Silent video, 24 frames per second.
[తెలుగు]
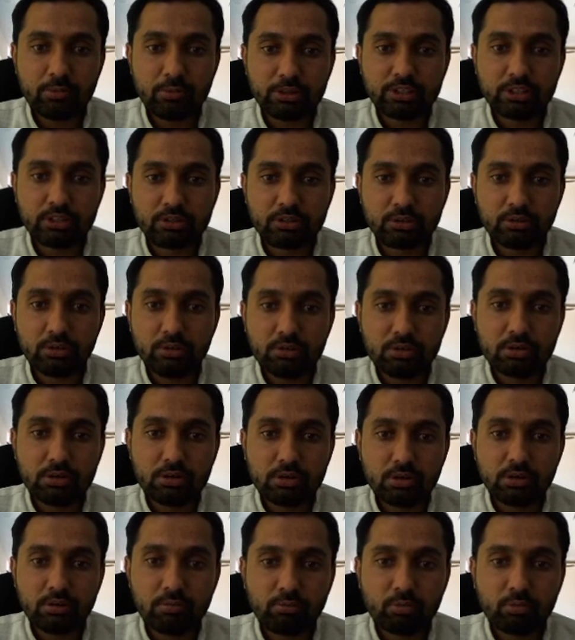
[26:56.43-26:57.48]
పద్ధతిలో
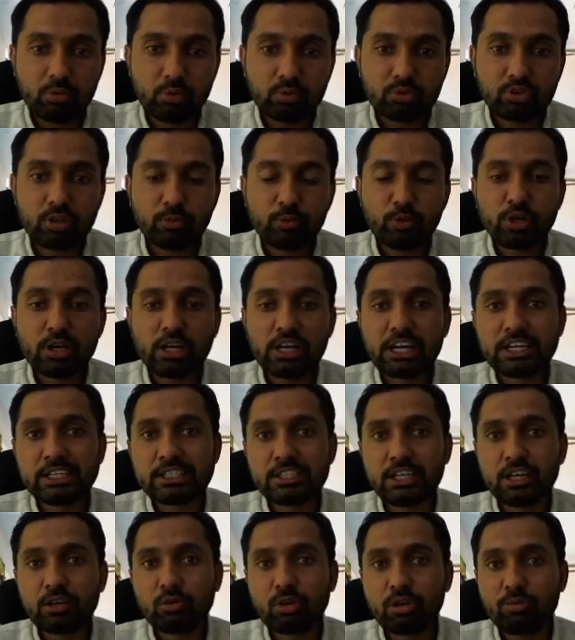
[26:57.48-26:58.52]
కృత్యం యొక్క
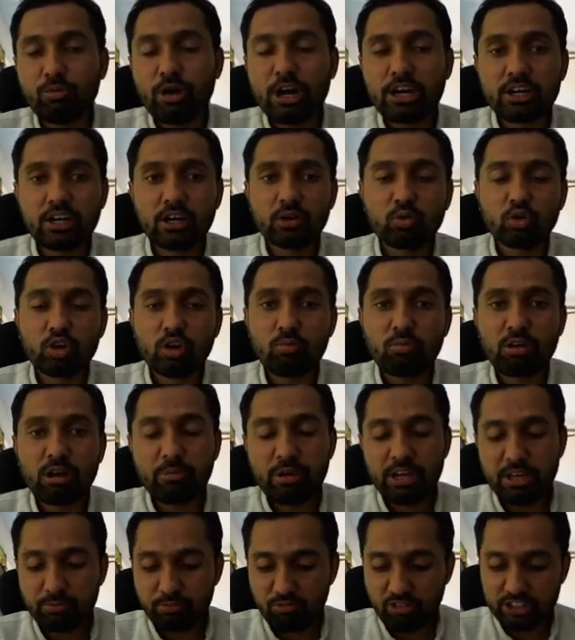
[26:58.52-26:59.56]
లక్షణాలు కూడా మాట్లాడుకున్నాం మనం
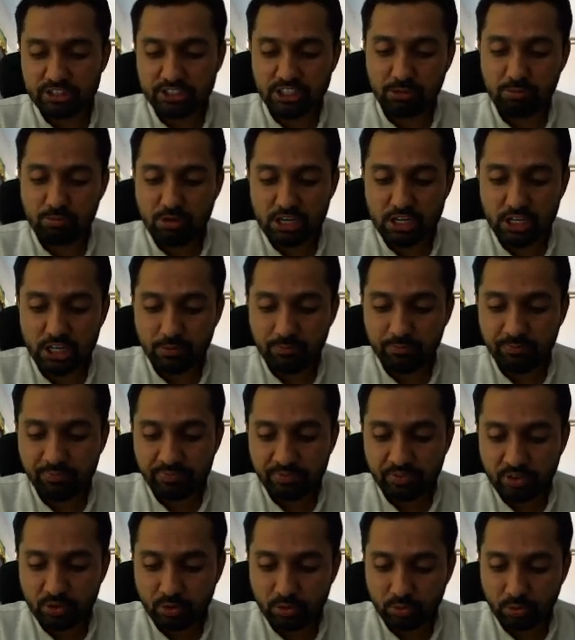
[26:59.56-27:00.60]
ఏం ఫస్ట్ ఏం మాట్లాడడం
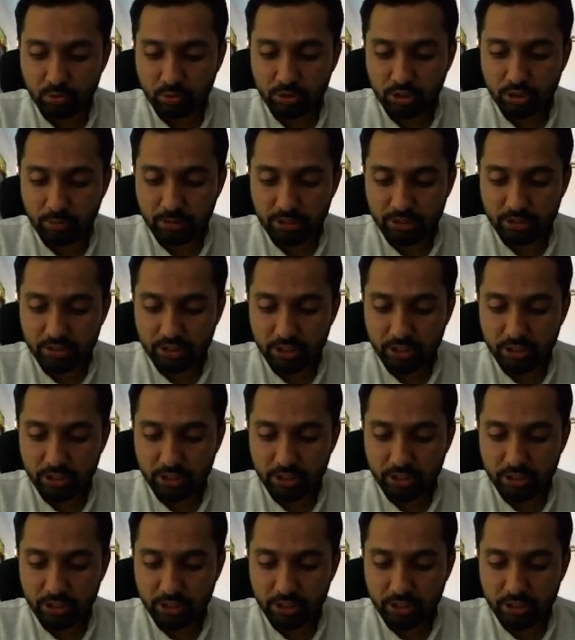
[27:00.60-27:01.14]
కృత్యం అంతా